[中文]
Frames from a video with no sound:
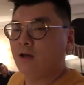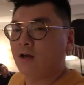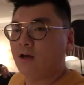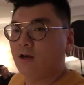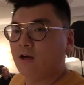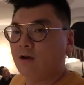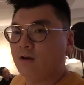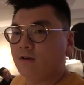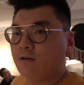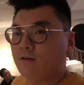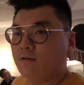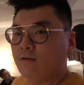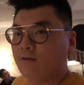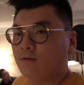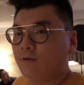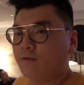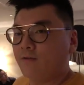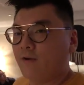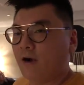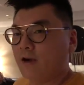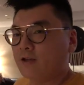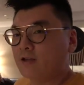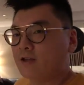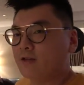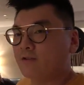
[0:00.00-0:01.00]
呃
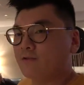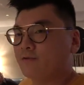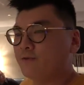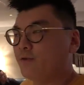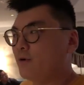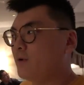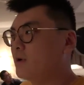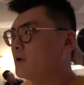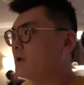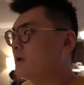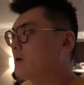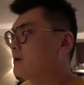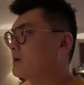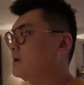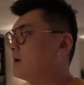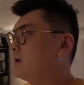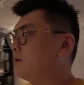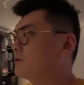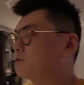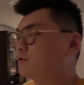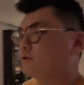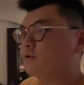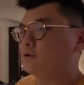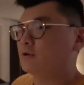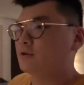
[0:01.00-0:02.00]
房间风格，然
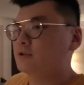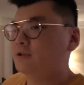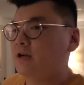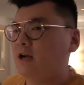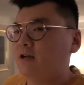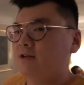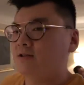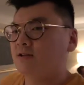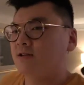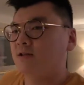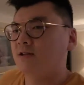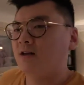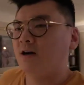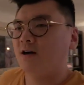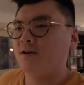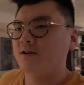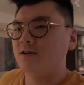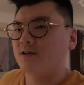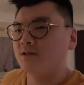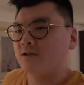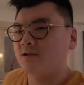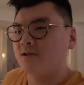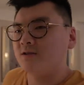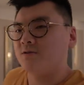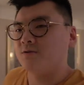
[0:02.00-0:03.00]
后所以产生的好
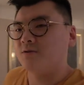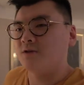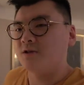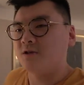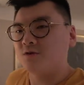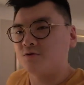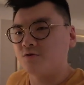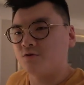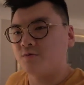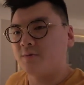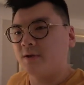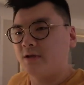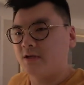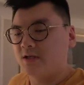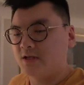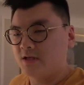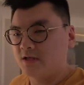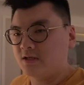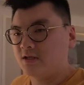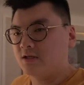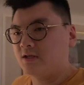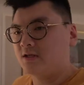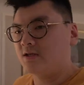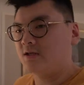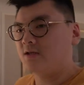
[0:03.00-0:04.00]
像是一种艺术品，其
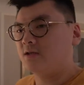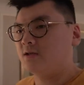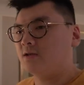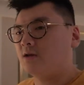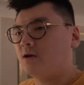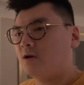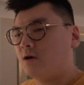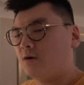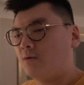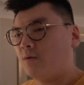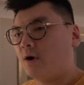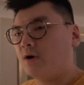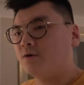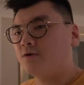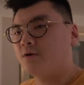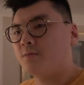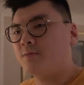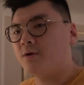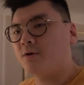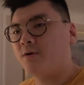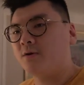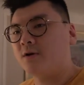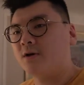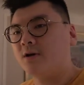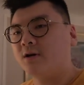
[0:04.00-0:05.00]
实是啊完全
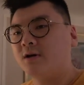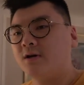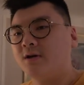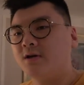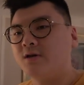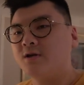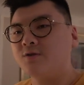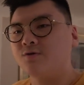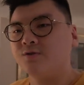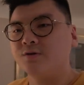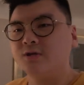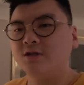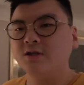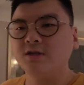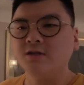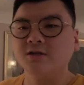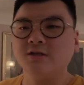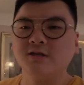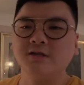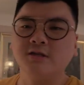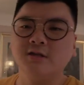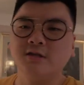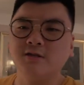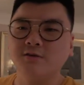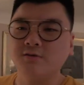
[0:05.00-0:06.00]
没有任何艺术性
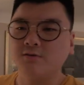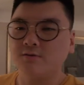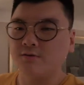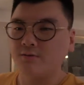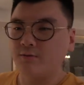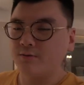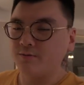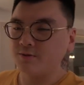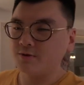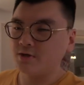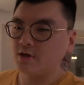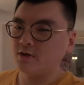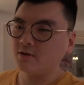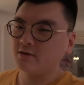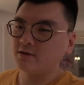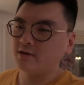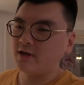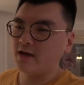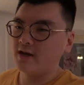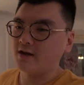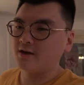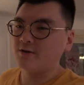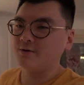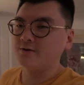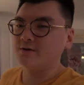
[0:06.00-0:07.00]
质的这种，我们叫
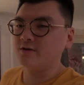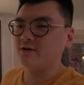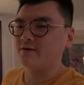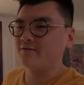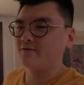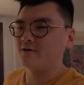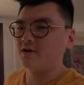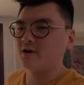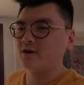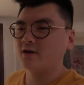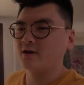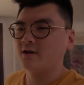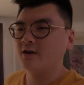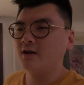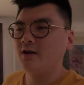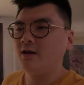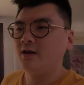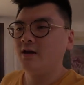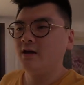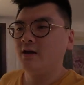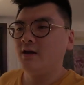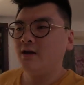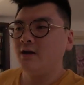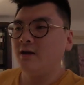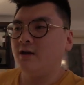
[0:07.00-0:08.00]
decorative art，
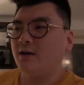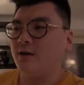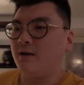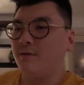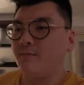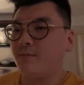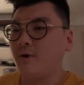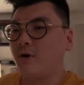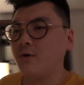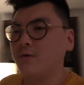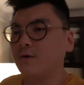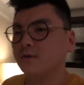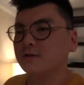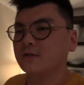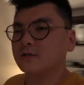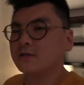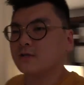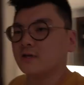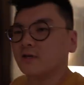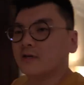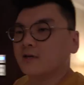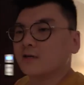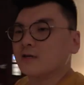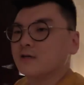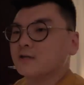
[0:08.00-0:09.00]
啊包括这
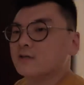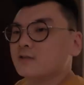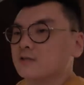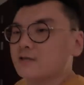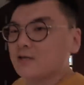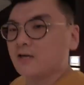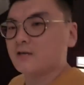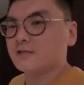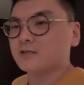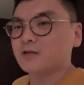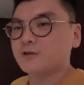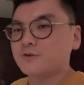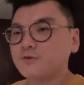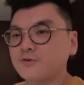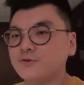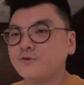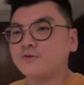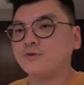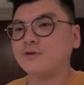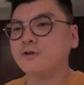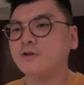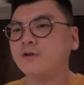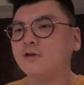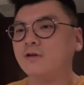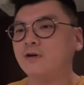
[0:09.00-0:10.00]
些看上
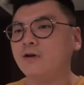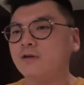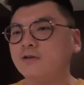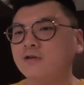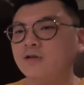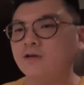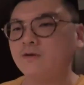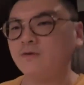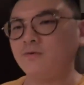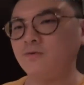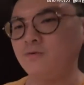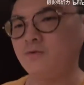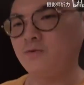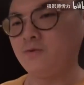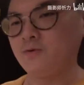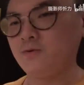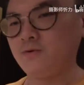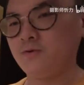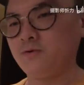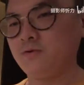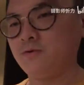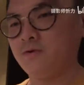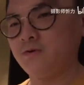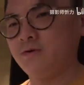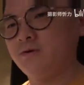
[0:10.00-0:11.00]
去好像
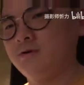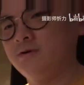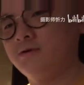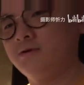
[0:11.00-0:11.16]
哦。